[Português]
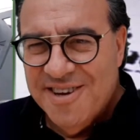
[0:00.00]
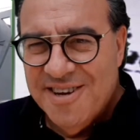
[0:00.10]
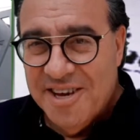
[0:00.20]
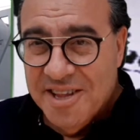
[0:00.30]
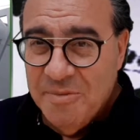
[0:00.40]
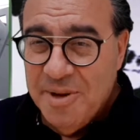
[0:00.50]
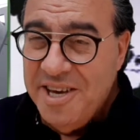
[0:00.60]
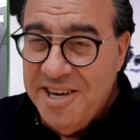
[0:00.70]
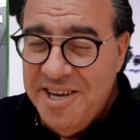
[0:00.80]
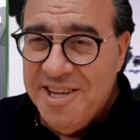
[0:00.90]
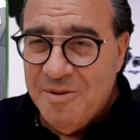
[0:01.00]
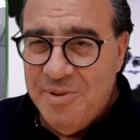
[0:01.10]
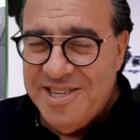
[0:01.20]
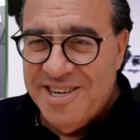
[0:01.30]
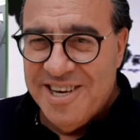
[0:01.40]
e também em
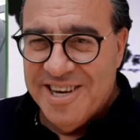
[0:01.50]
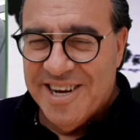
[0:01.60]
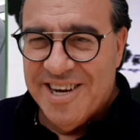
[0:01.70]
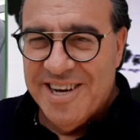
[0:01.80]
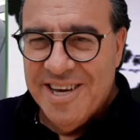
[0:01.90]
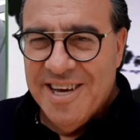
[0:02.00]
Itapetininga.